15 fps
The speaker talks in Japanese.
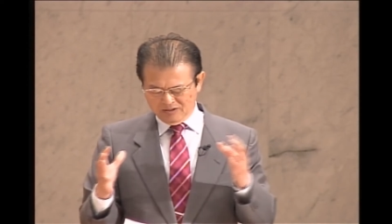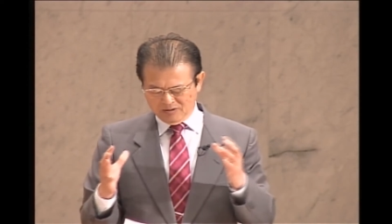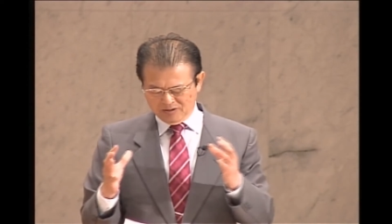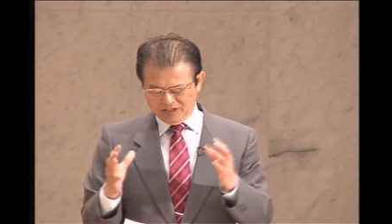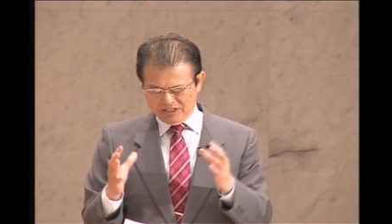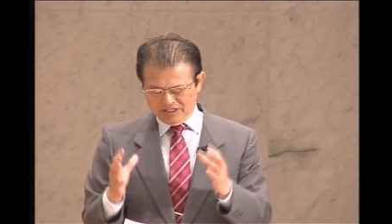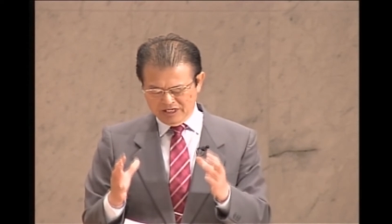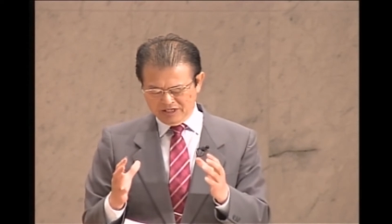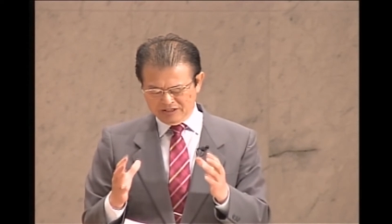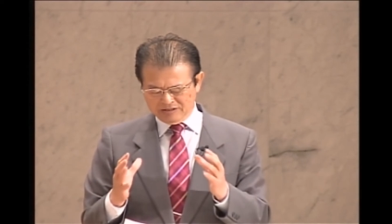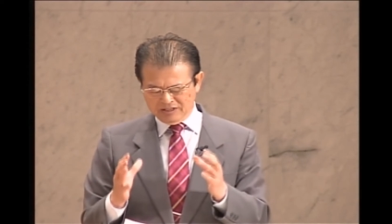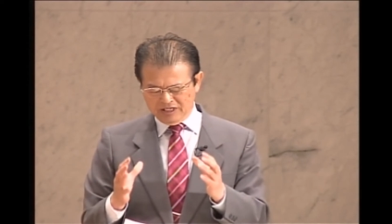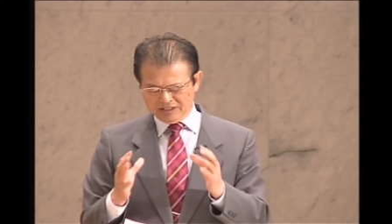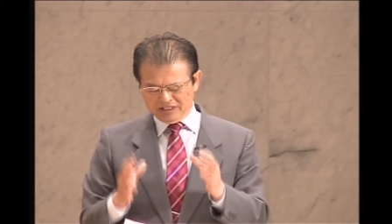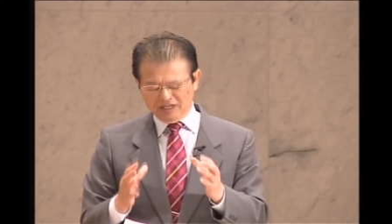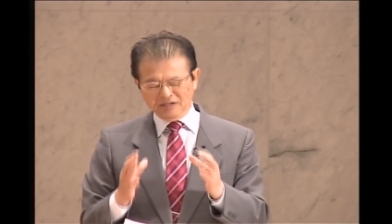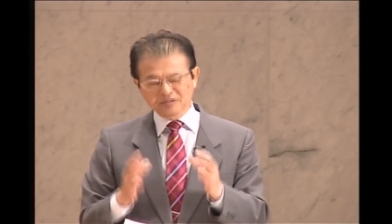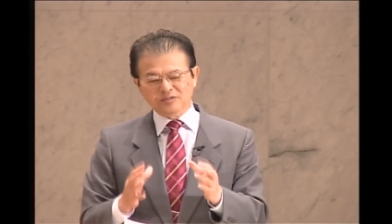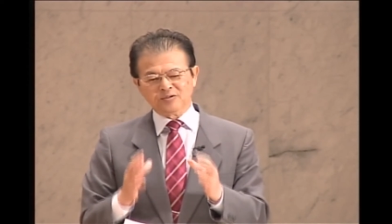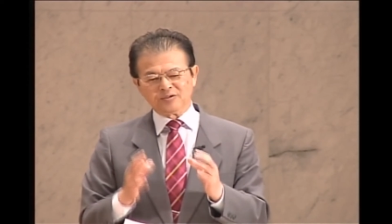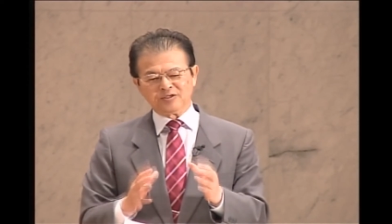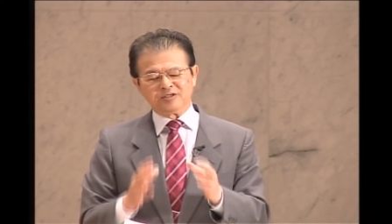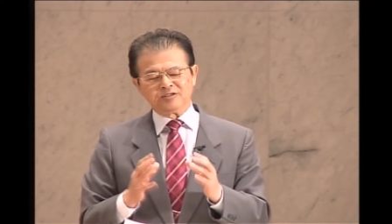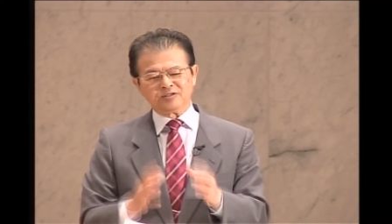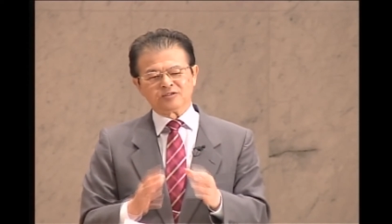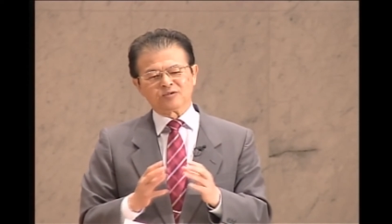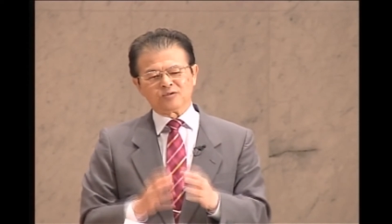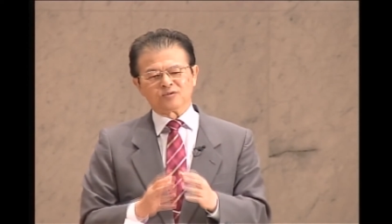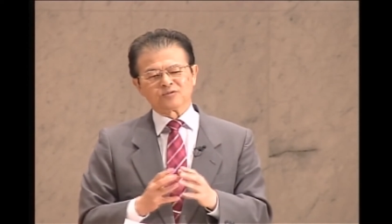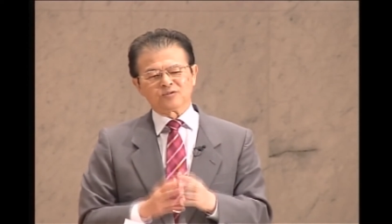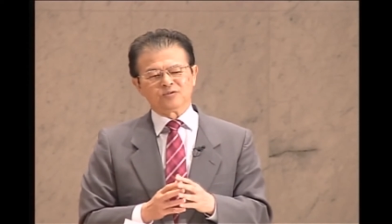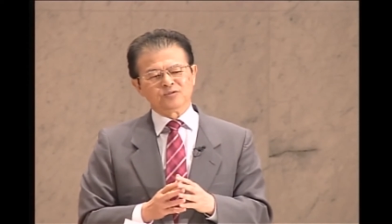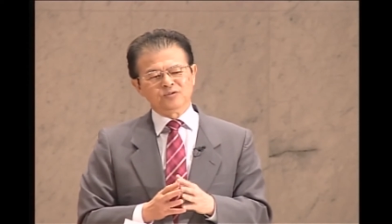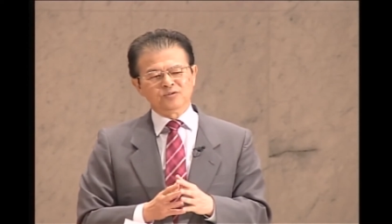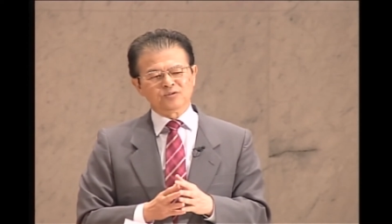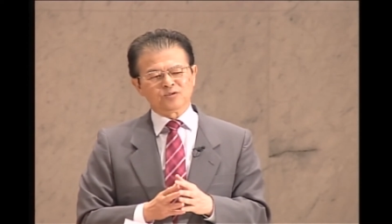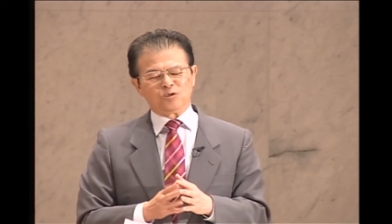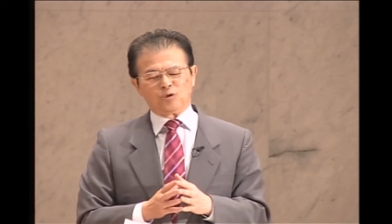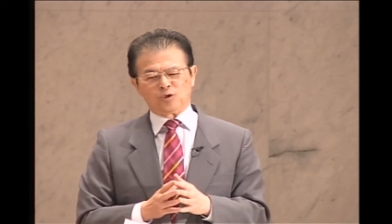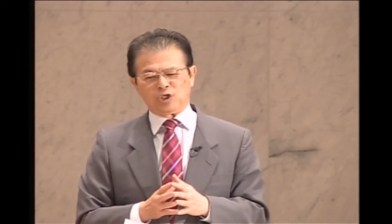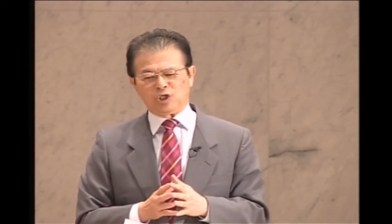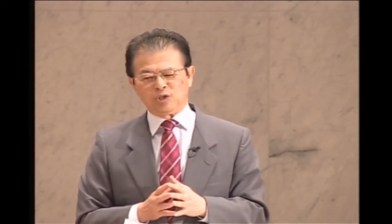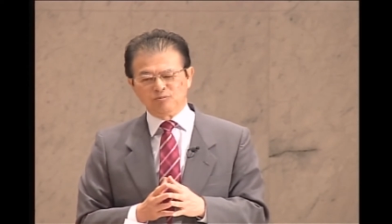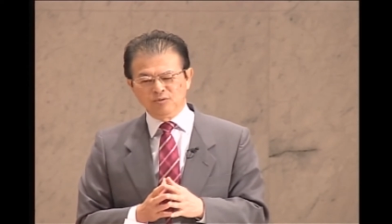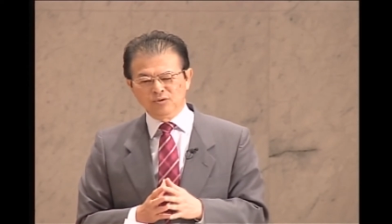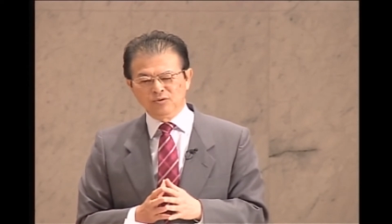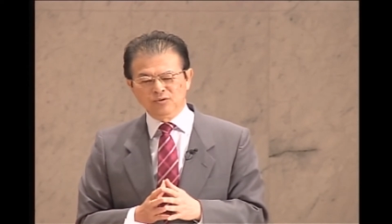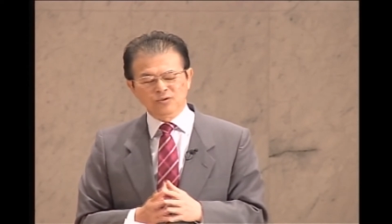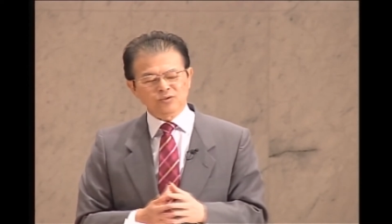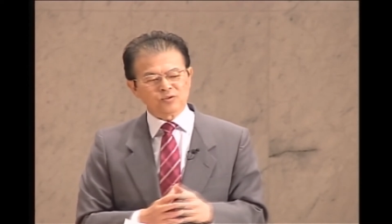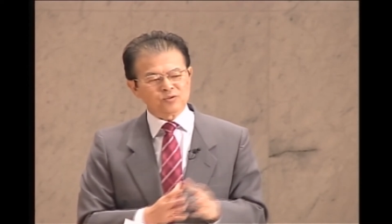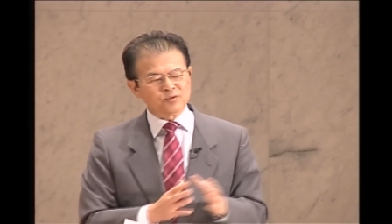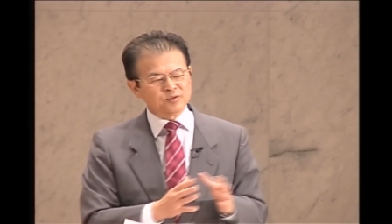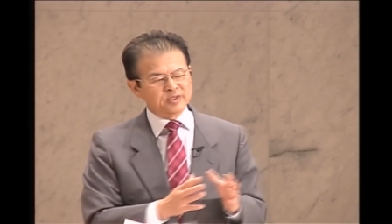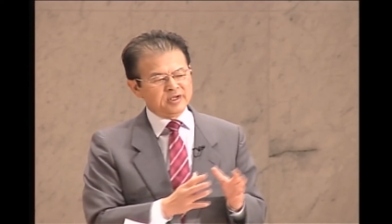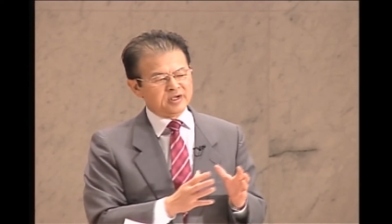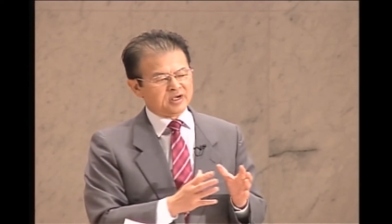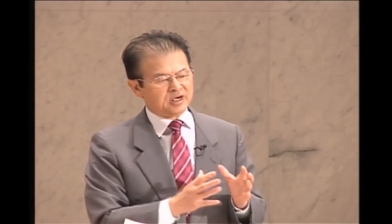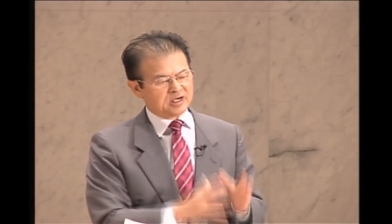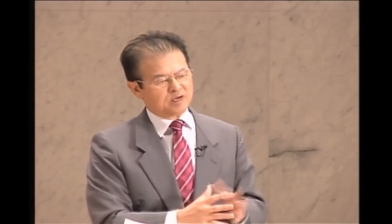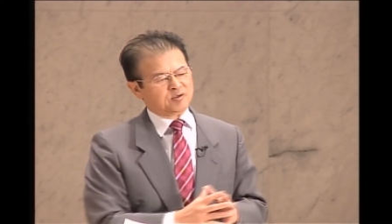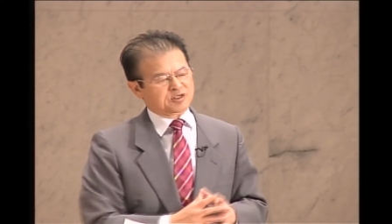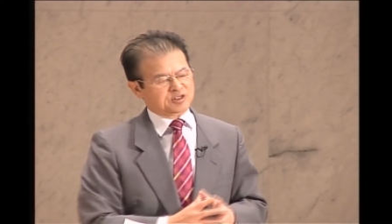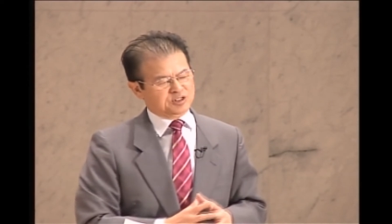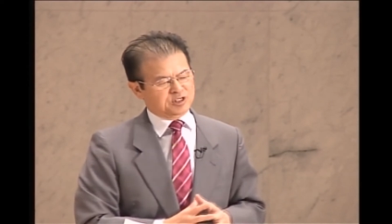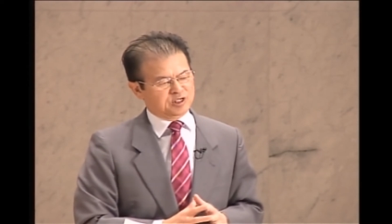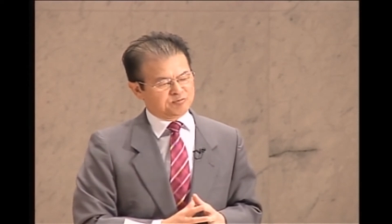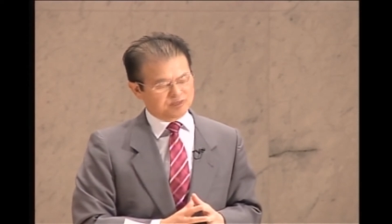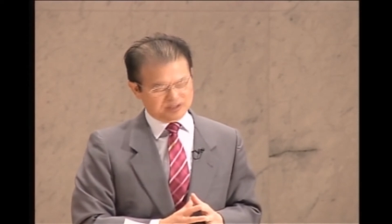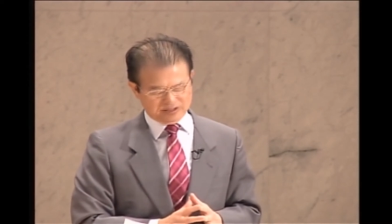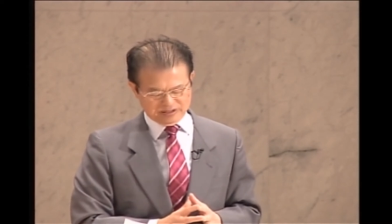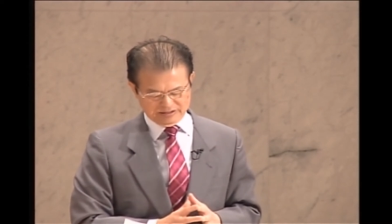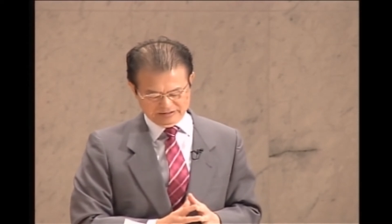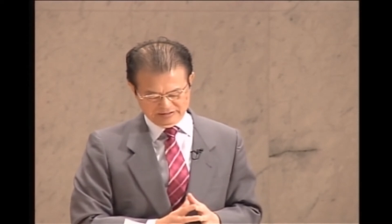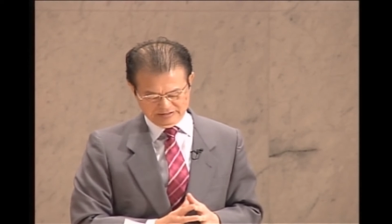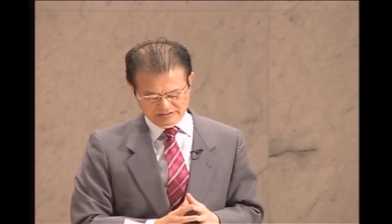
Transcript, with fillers: こういてくださるということのこう希望をここで表しています。